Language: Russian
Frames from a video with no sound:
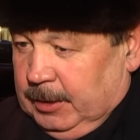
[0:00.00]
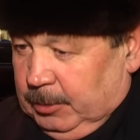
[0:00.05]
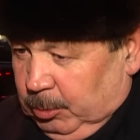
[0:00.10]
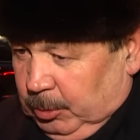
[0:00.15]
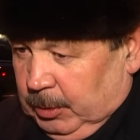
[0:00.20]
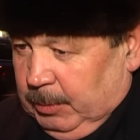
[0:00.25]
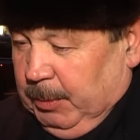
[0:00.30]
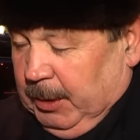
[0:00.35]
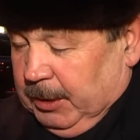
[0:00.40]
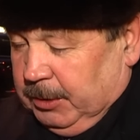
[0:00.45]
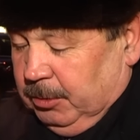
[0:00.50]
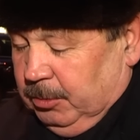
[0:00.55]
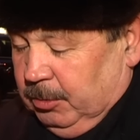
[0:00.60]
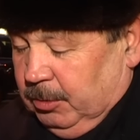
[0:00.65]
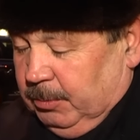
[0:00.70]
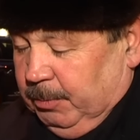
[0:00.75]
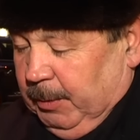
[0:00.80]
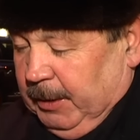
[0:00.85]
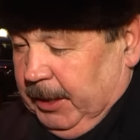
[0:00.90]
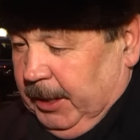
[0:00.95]
ну, имеется в виду,
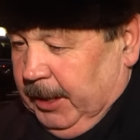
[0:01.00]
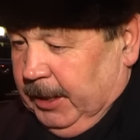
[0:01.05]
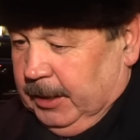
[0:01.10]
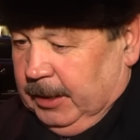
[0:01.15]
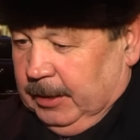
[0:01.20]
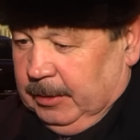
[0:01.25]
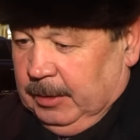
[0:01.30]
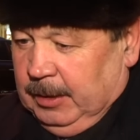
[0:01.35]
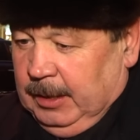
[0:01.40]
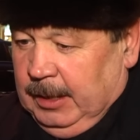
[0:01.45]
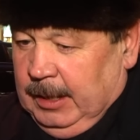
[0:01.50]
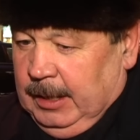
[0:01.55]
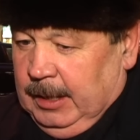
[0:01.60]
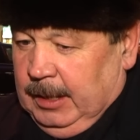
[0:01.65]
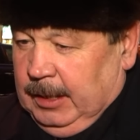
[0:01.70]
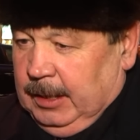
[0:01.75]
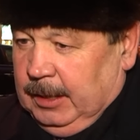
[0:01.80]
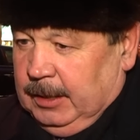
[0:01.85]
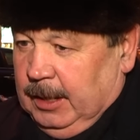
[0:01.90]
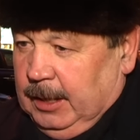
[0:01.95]
смотреть
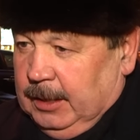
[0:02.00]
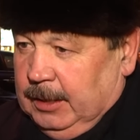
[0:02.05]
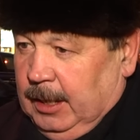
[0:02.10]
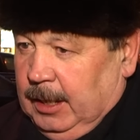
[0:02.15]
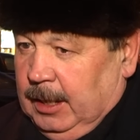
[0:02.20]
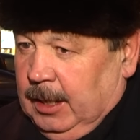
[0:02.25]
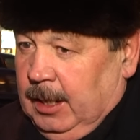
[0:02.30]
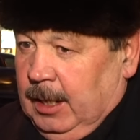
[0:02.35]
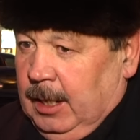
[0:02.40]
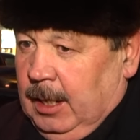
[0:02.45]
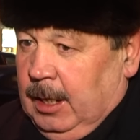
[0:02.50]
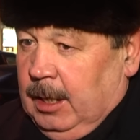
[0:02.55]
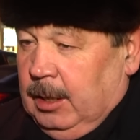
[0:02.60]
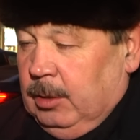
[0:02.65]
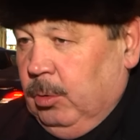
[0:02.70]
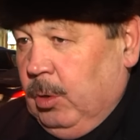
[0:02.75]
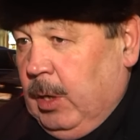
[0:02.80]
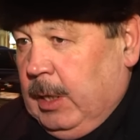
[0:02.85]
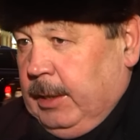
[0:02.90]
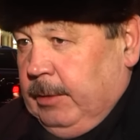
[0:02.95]
вот, и так далее.
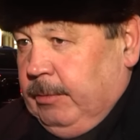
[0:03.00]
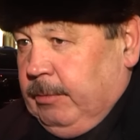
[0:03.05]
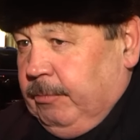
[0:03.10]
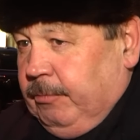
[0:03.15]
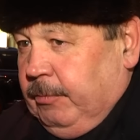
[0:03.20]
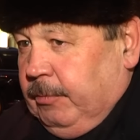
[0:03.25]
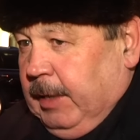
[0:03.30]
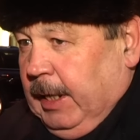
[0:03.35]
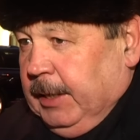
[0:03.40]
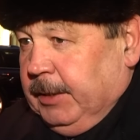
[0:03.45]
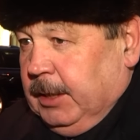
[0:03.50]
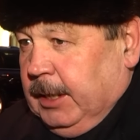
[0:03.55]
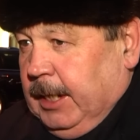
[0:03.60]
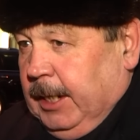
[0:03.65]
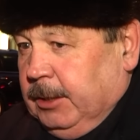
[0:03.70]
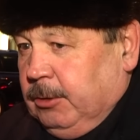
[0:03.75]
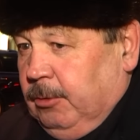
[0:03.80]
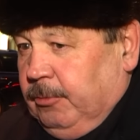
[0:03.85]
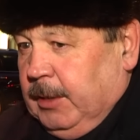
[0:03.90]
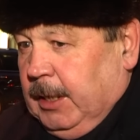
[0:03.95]
Ну, а в конце
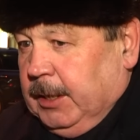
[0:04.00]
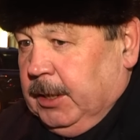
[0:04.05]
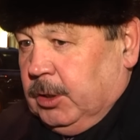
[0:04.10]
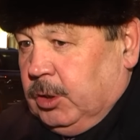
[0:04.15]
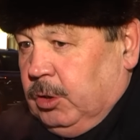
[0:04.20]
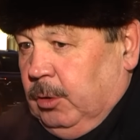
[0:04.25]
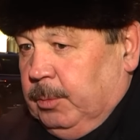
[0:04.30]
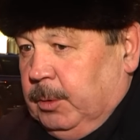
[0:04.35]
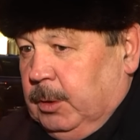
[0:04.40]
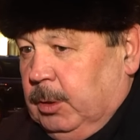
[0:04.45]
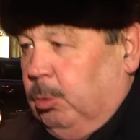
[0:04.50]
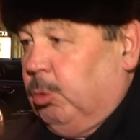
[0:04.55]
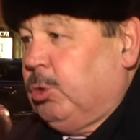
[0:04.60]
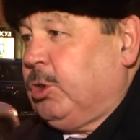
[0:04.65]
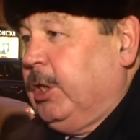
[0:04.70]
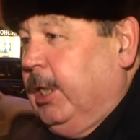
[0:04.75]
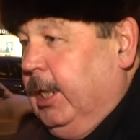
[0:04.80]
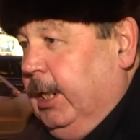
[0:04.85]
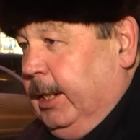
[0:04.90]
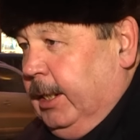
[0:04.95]
концов, надо, чтобы
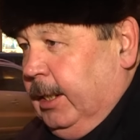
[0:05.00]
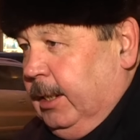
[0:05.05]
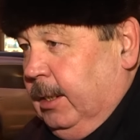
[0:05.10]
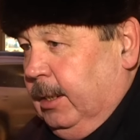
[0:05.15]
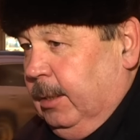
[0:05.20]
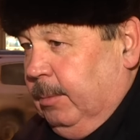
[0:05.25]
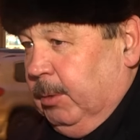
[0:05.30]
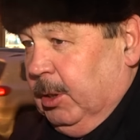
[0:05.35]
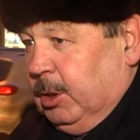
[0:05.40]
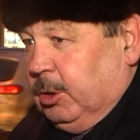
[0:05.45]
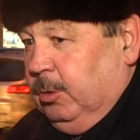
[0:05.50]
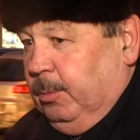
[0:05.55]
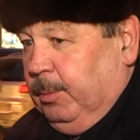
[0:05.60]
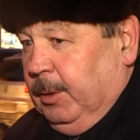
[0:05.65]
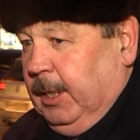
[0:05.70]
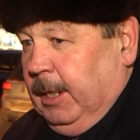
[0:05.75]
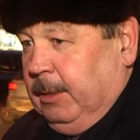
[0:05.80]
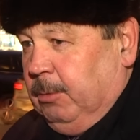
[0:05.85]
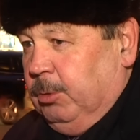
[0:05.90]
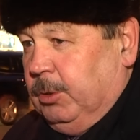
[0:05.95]
дружили между
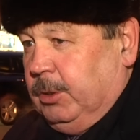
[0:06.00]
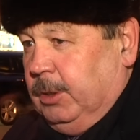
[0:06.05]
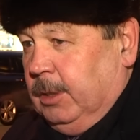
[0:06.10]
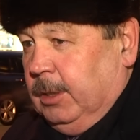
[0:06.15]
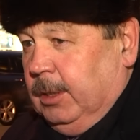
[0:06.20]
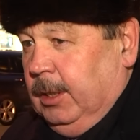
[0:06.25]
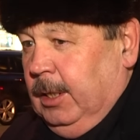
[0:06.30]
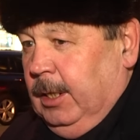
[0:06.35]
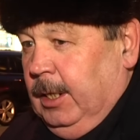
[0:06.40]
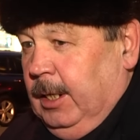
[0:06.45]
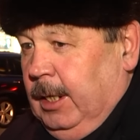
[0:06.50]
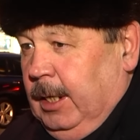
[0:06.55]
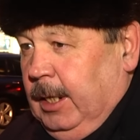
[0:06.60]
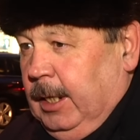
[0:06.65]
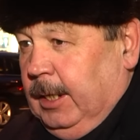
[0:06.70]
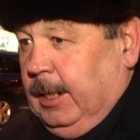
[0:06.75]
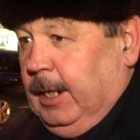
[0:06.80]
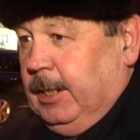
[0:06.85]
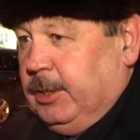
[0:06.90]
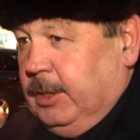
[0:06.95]
Белоруссией
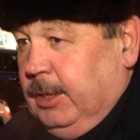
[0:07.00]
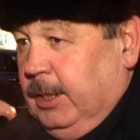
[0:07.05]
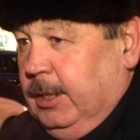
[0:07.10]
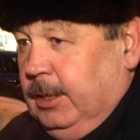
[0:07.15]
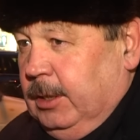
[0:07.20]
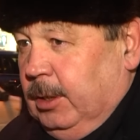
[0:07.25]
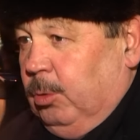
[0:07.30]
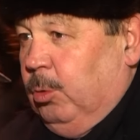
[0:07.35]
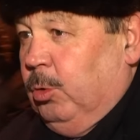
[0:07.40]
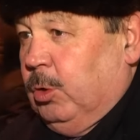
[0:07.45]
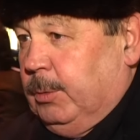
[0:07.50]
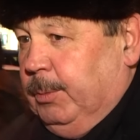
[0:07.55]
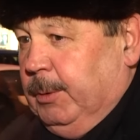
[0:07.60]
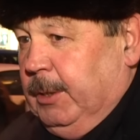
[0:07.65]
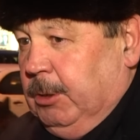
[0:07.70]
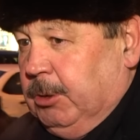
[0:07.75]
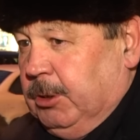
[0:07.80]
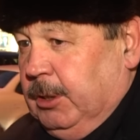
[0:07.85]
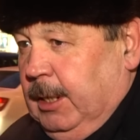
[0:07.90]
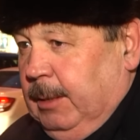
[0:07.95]
и Россией, дружба
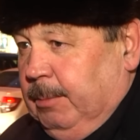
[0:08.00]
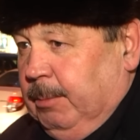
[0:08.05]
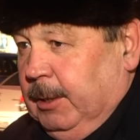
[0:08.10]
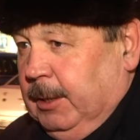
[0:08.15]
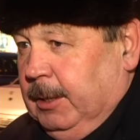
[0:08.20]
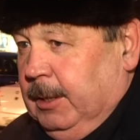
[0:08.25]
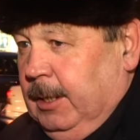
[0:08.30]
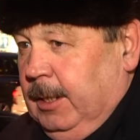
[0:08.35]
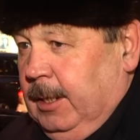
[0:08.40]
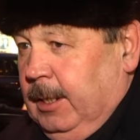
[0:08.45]
должна быть.